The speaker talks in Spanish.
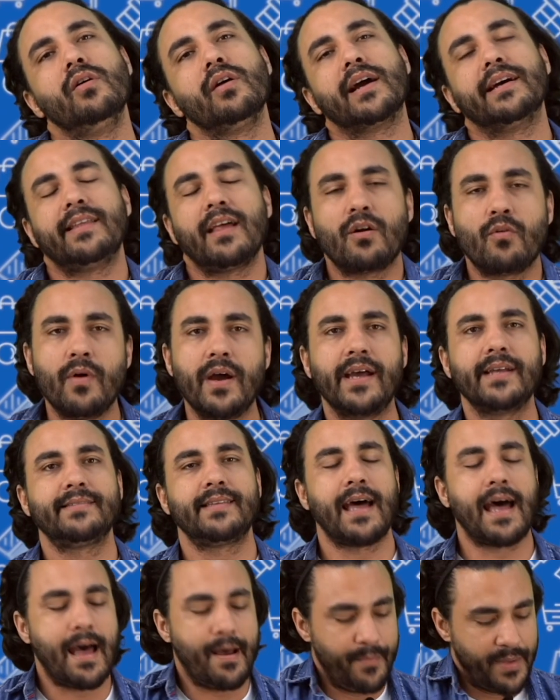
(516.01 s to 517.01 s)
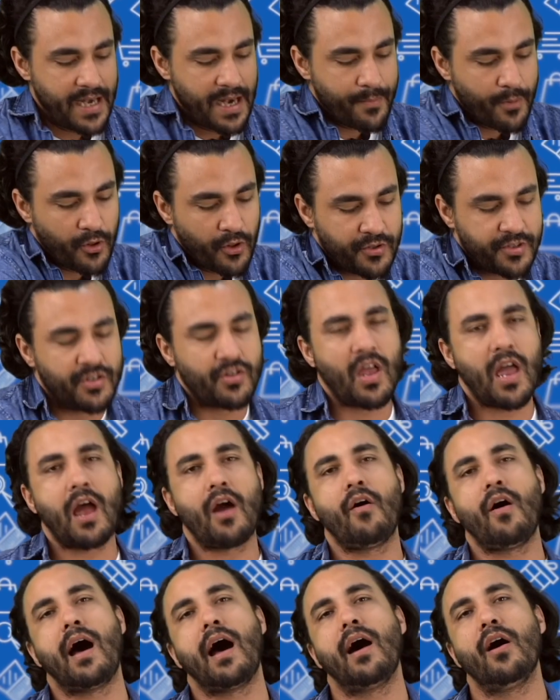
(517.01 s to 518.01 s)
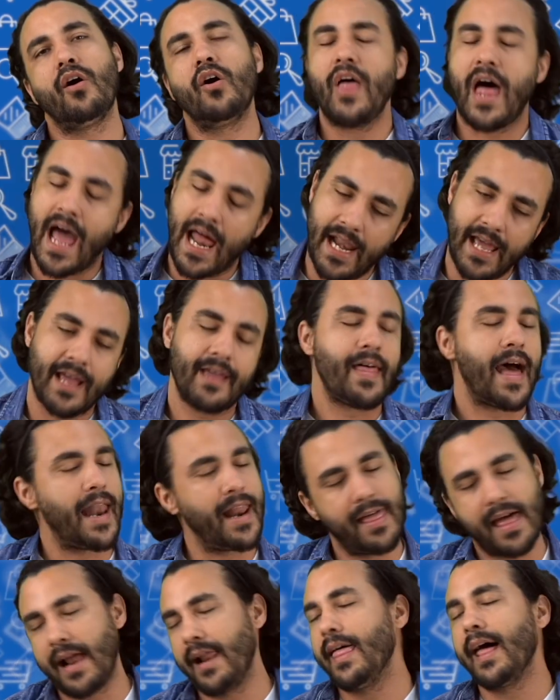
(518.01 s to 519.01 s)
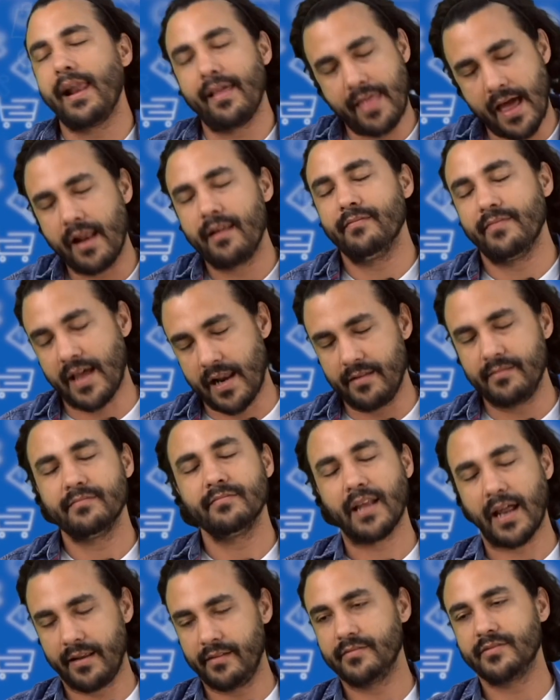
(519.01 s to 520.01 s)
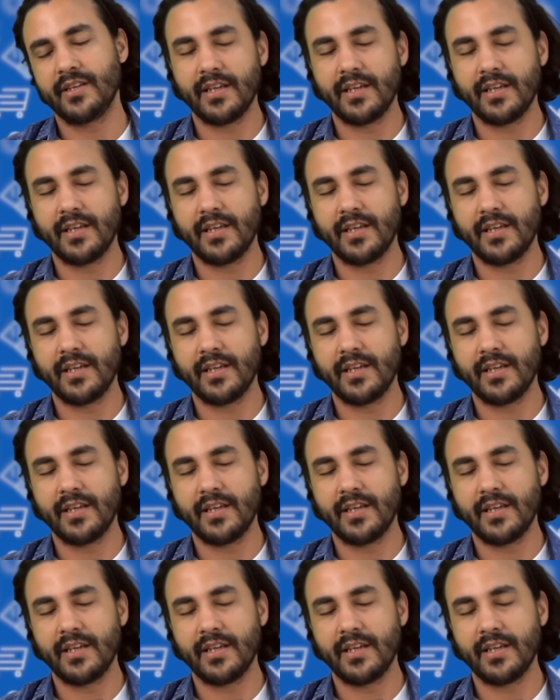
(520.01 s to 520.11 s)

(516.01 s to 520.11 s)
¿Qué te cuesta? Mira el botoncito de abajo, dale, dale, dale, dale, dale, dale, dale,